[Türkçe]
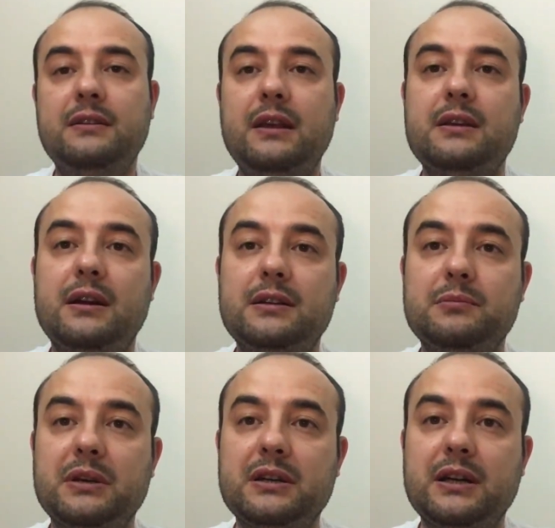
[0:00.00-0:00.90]
Tek
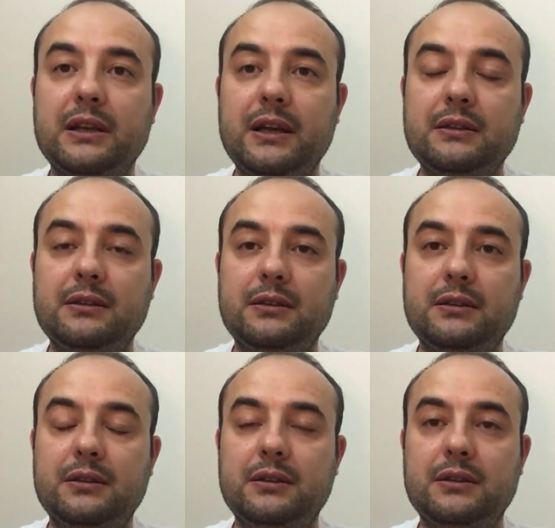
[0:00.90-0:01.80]
aklımda kalan
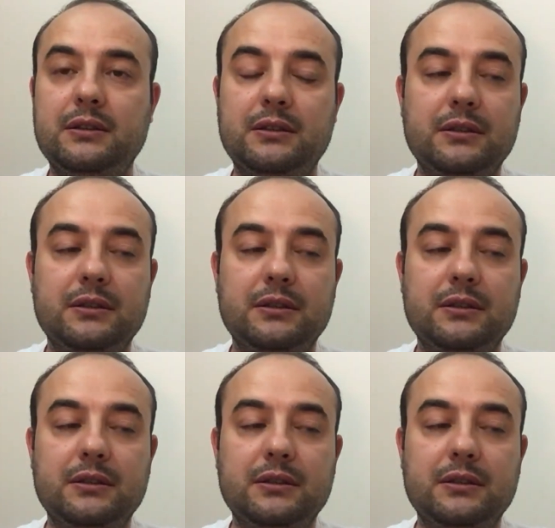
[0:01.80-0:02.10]
e,